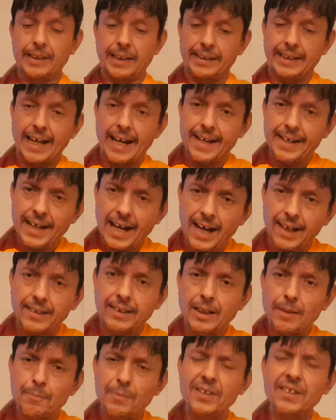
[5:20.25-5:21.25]
kendi
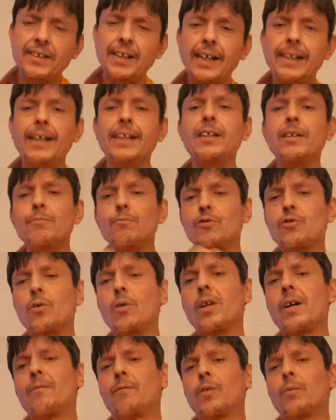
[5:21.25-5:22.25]
at yapısına yetikmiş
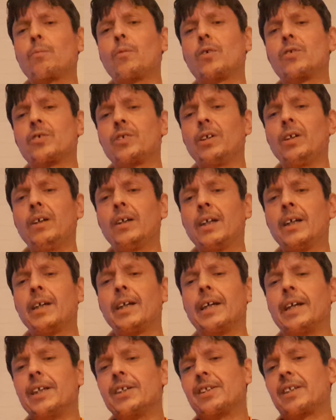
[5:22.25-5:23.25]
olan futbolcu
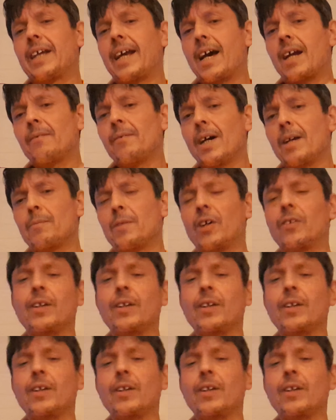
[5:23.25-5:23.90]
hiç değer vermiyor.